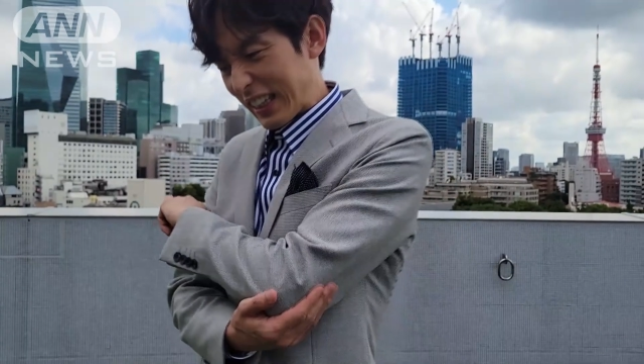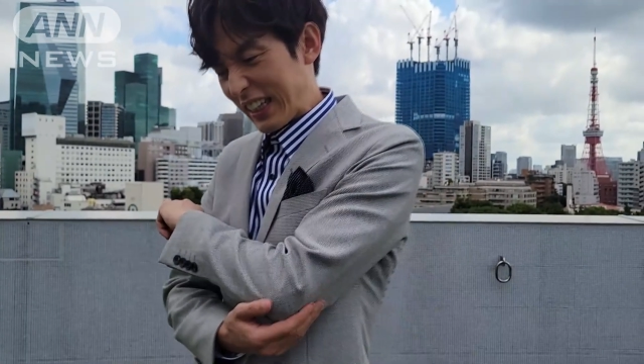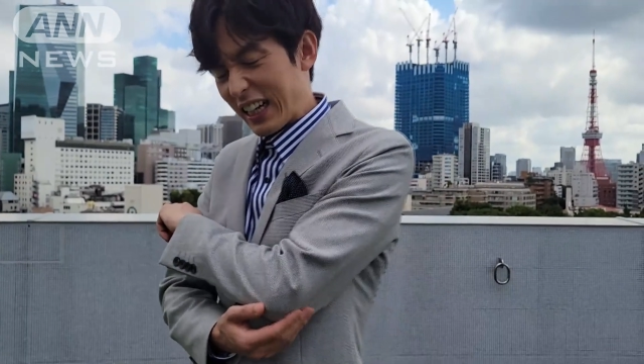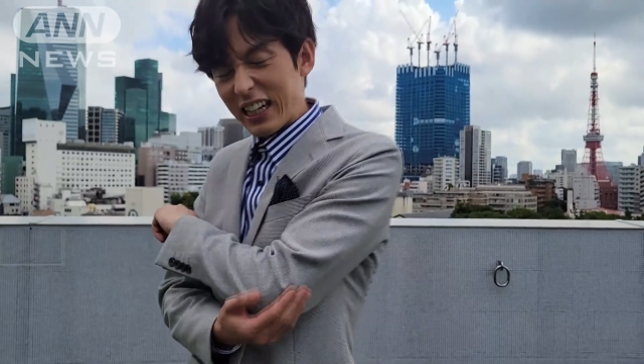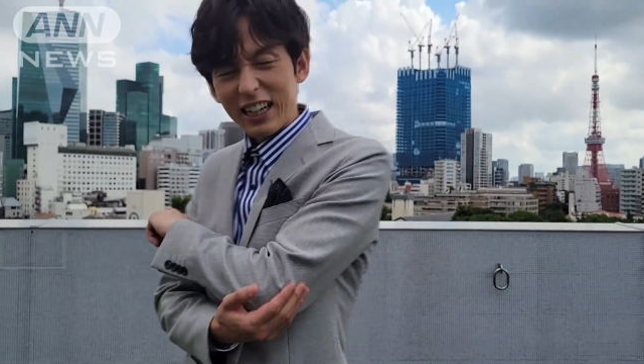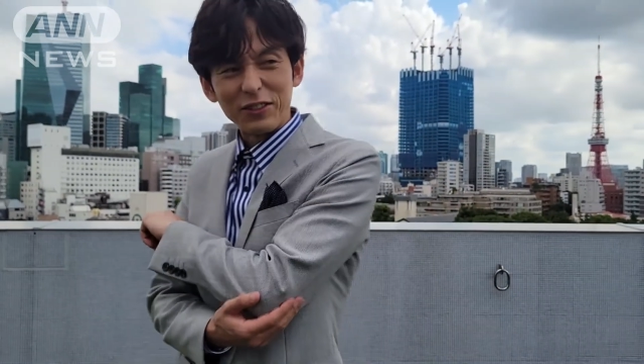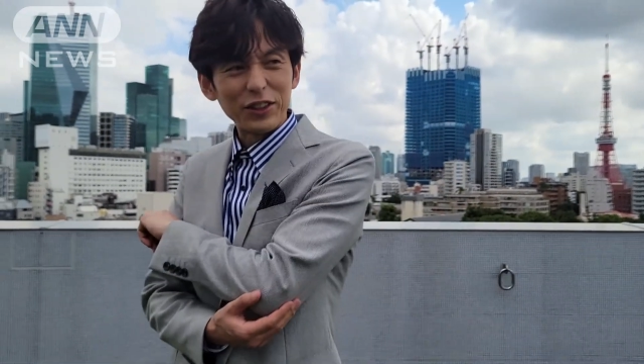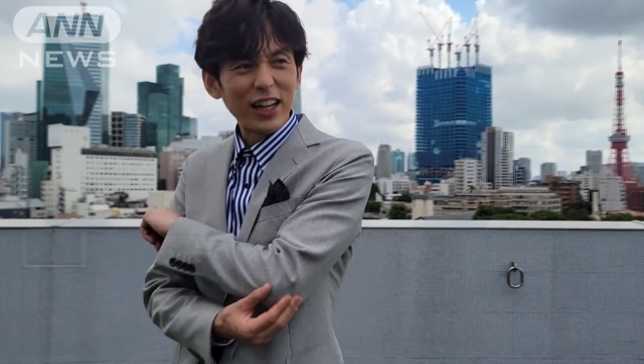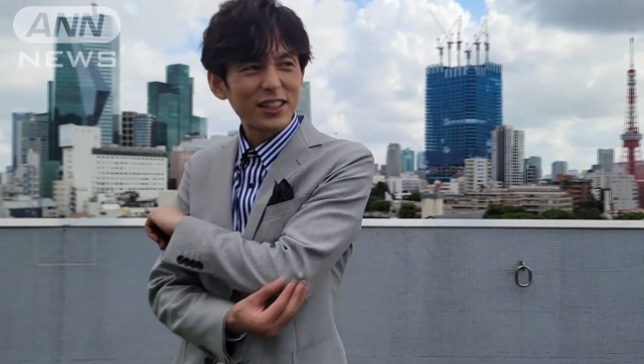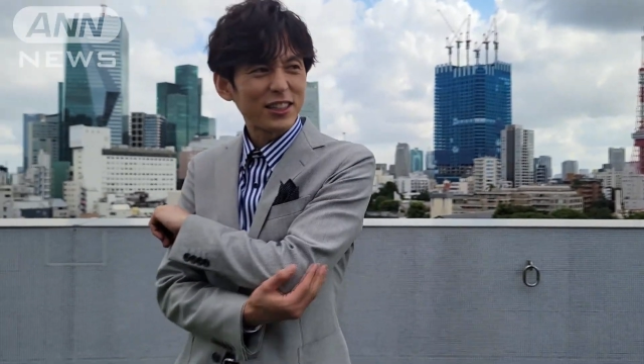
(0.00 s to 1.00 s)
なんかも
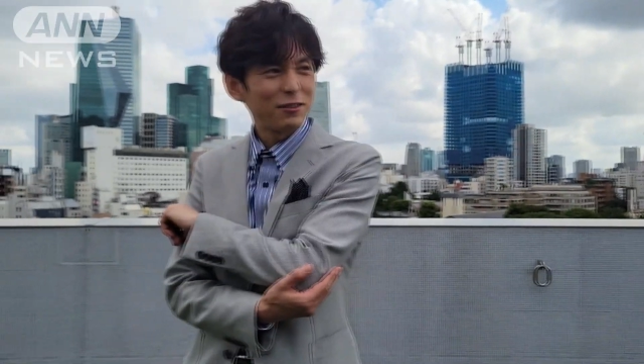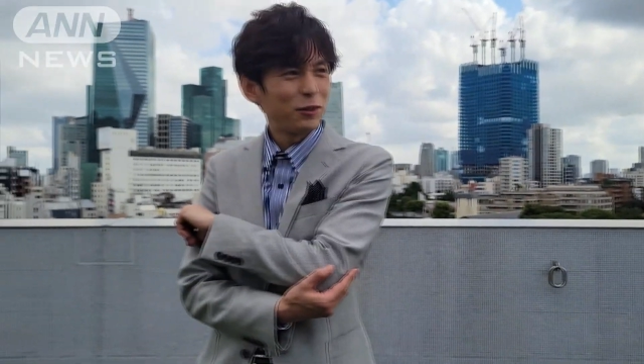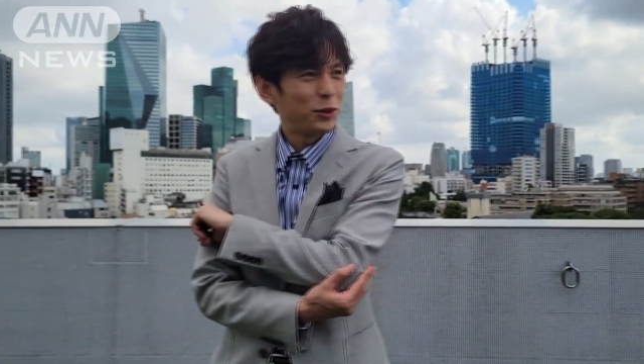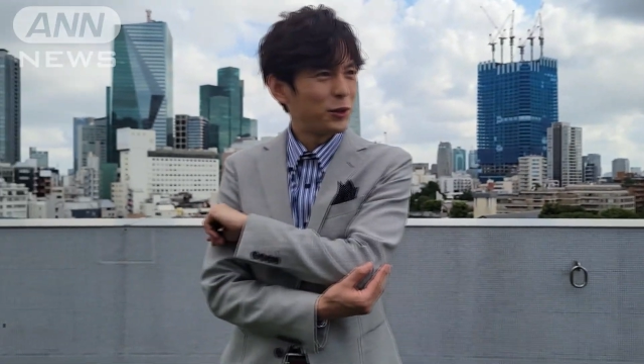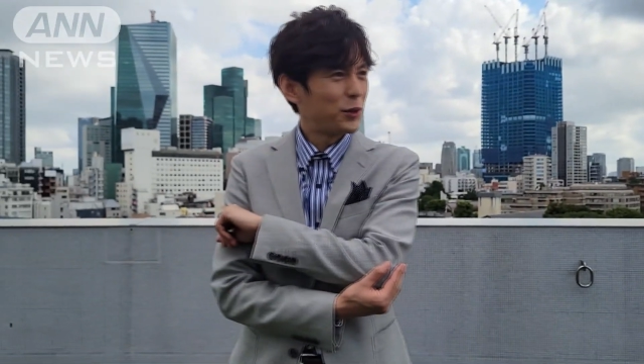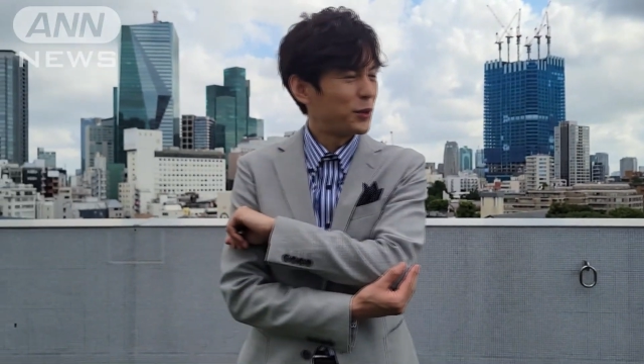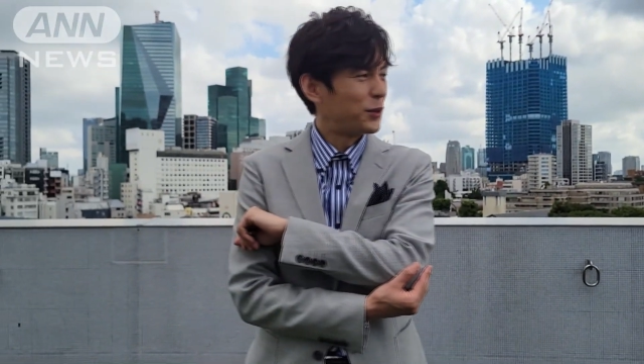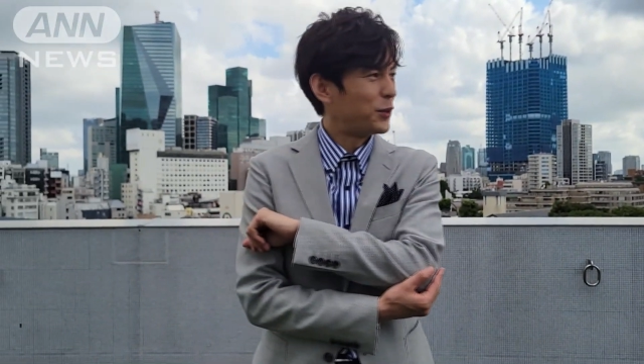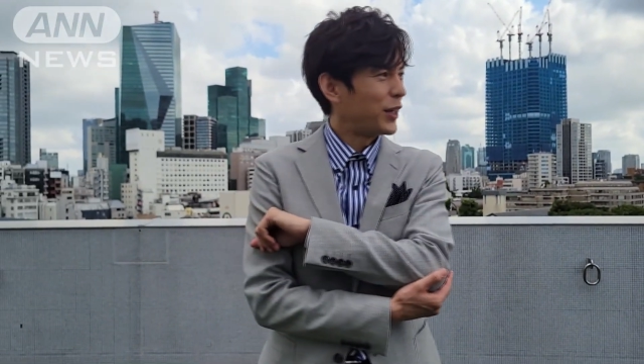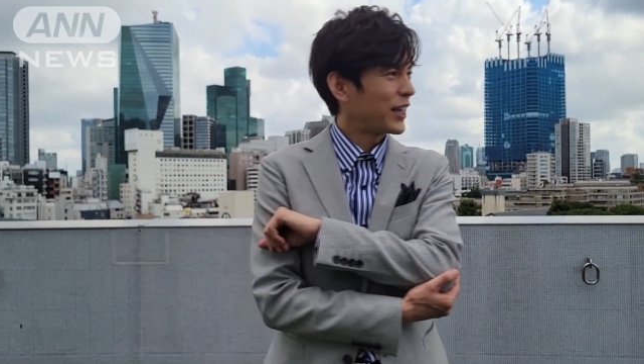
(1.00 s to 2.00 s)
う夏も
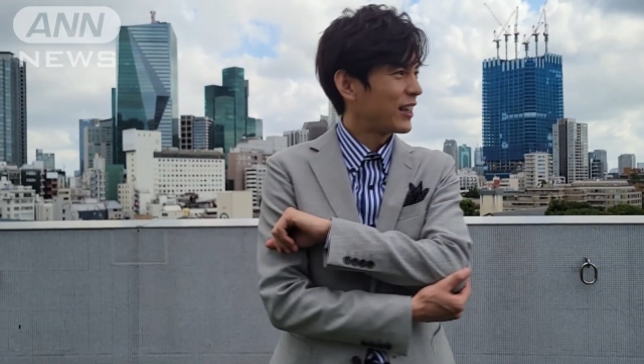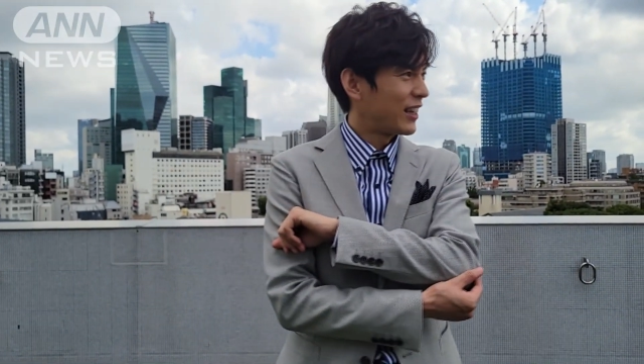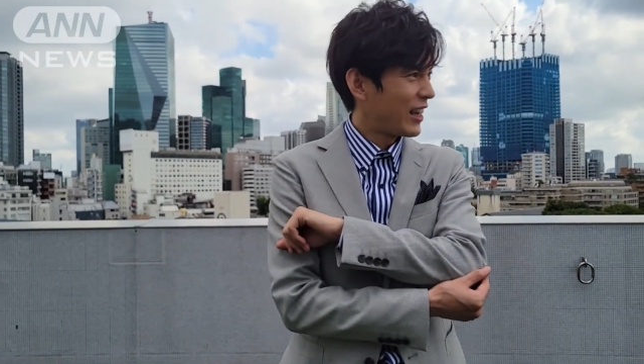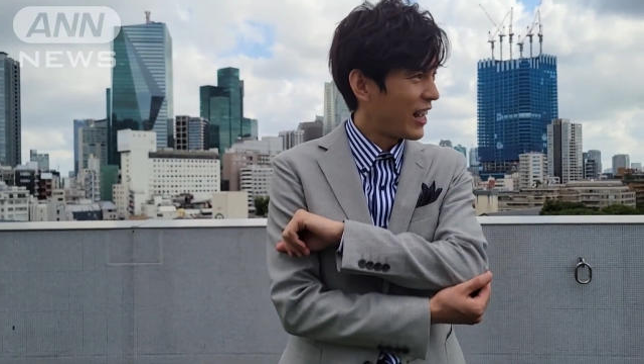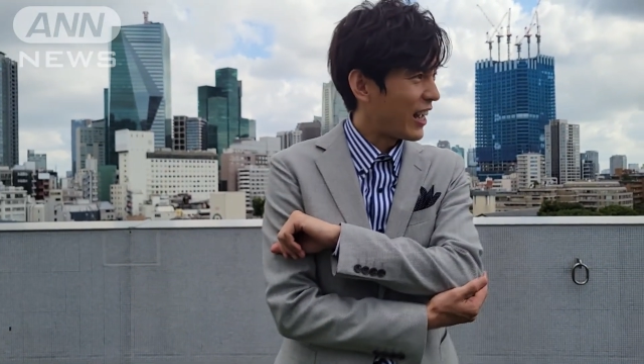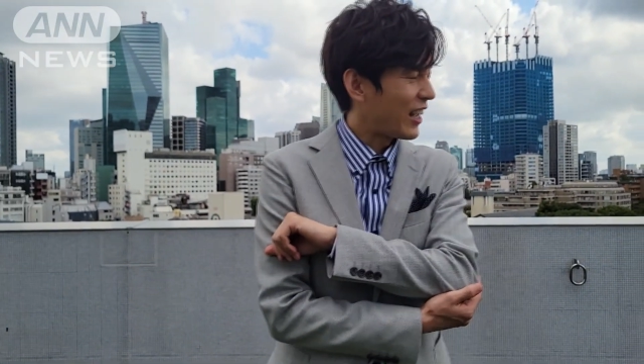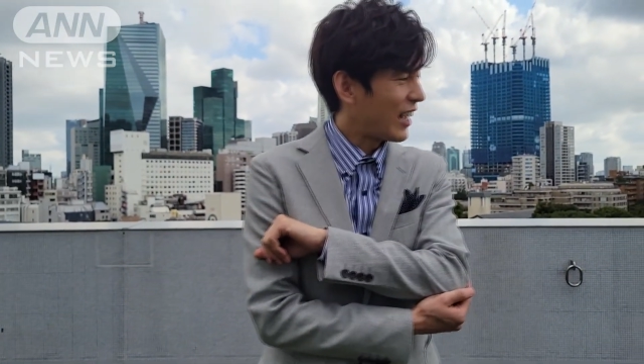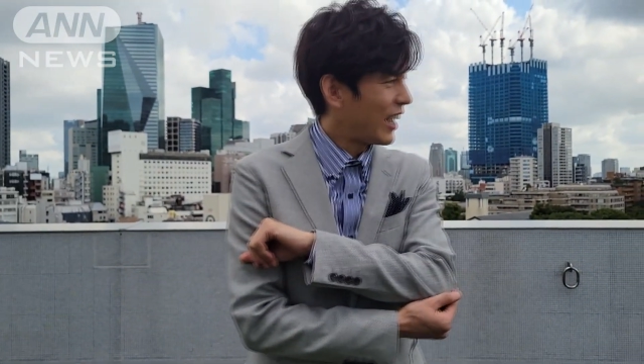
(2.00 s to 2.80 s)
終わって